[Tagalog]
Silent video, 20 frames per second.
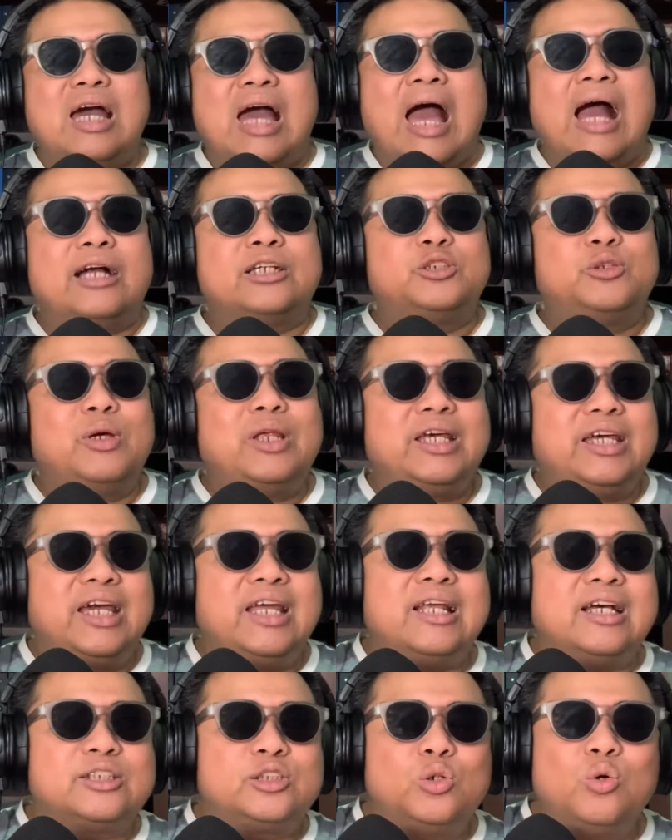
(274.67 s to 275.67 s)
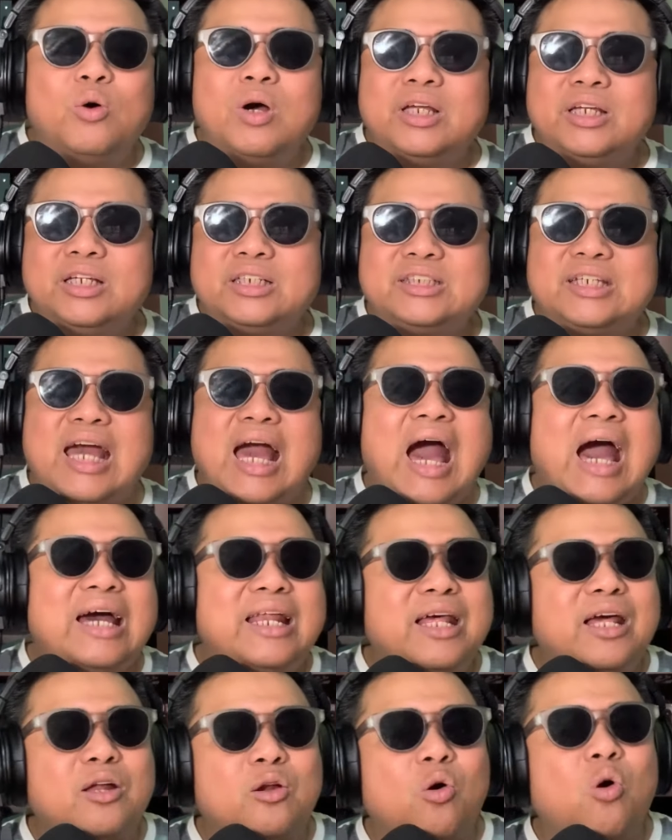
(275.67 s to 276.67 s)
Actually, kinasuhan niya si
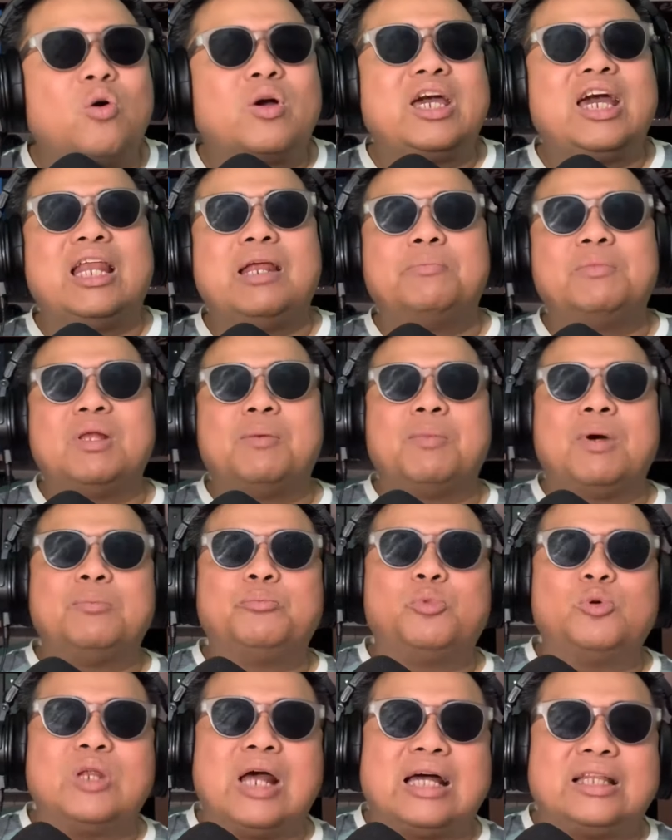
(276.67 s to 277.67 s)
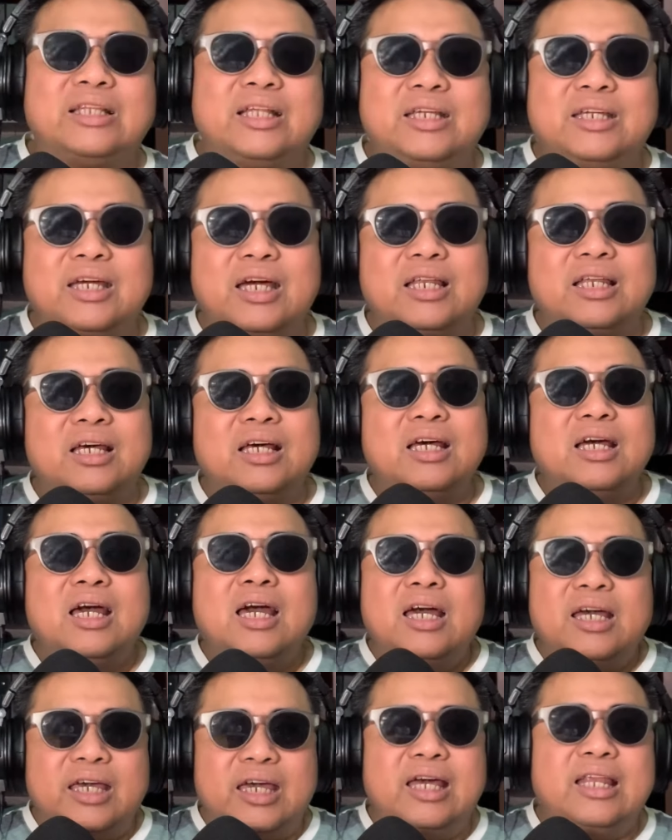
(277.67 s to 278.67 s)
Harry Roque. Alam naman po natin yan.
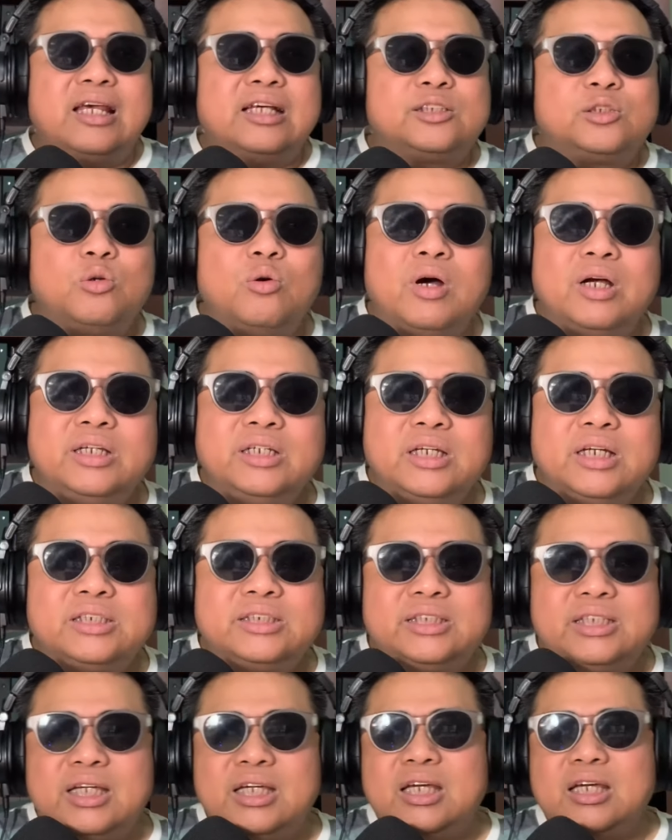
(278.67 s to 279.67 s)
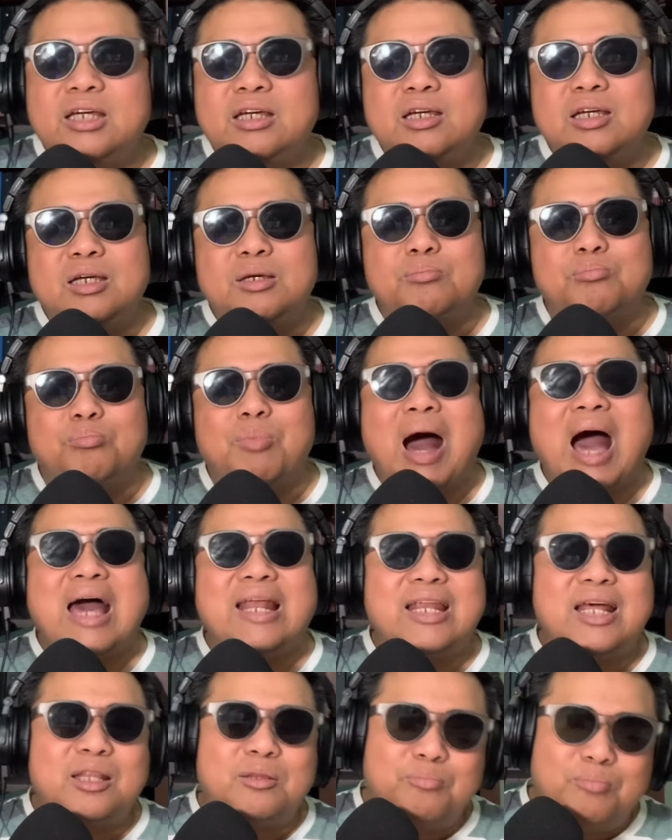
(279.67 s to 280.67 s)
Kinasuhan niya si
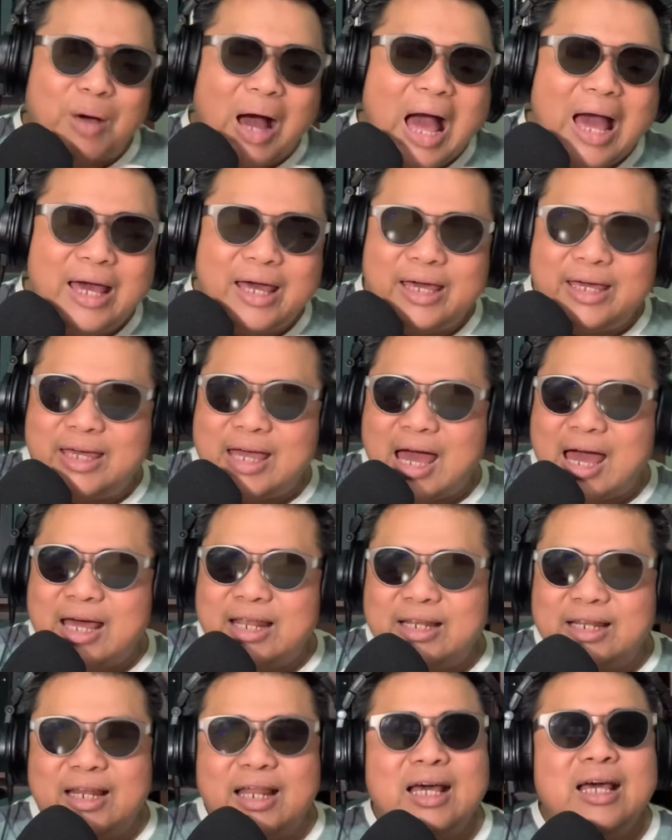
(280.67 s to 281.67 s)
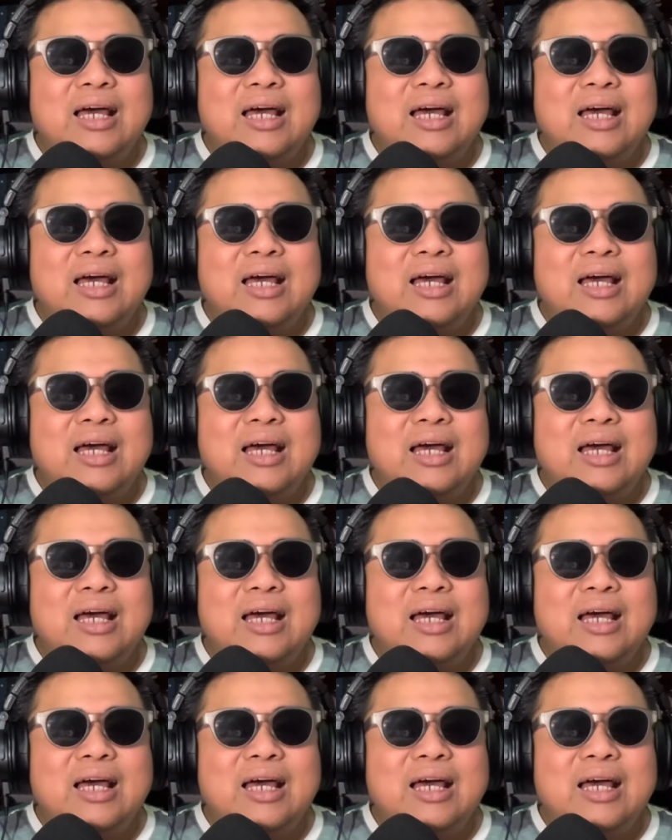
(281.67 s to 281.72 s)
Banat Bay. Yan.